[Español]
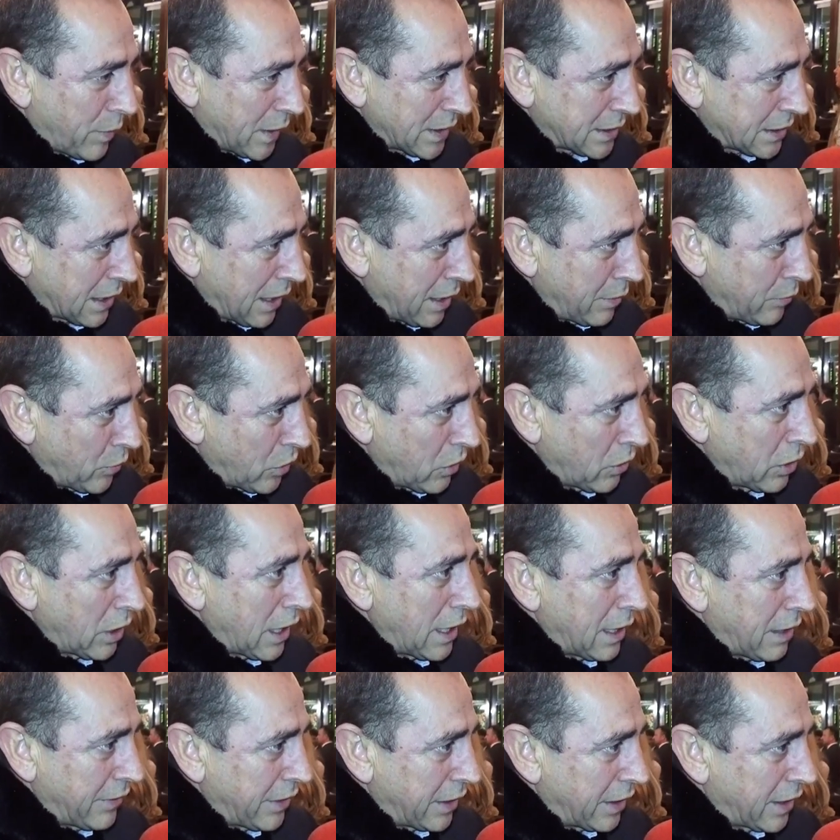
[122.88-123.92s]
pasa de moda,
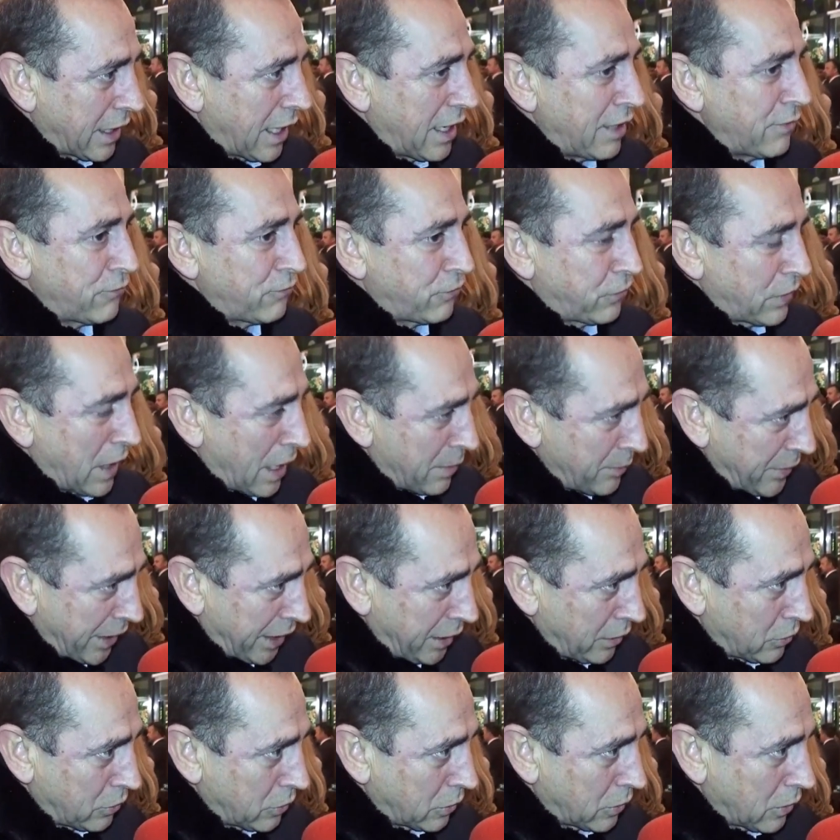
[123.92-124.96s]
la verdad,
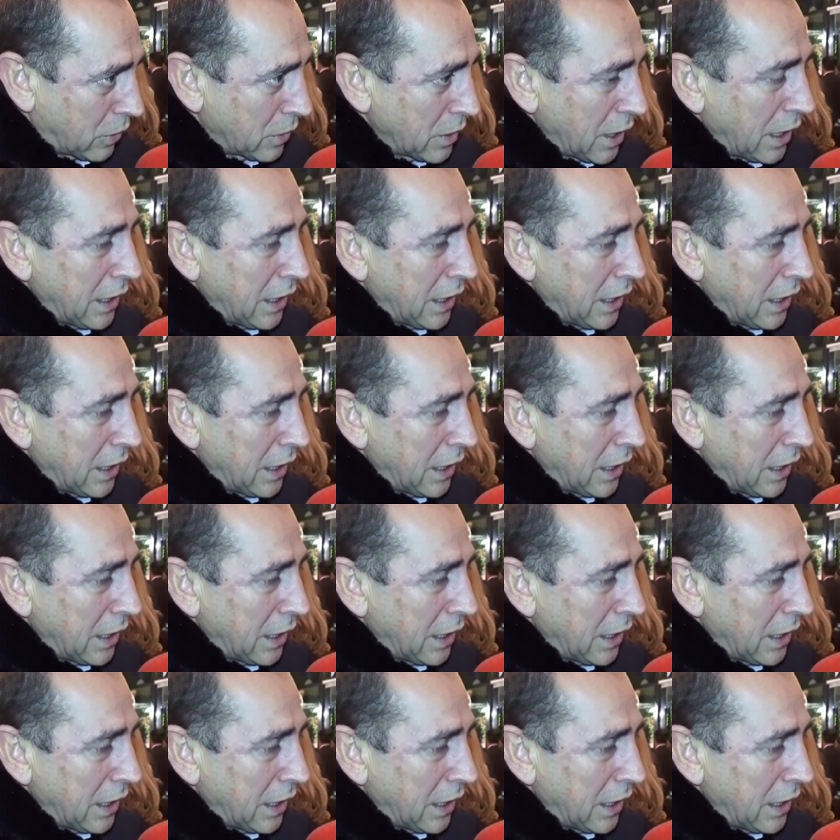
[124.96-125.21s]
flamenco.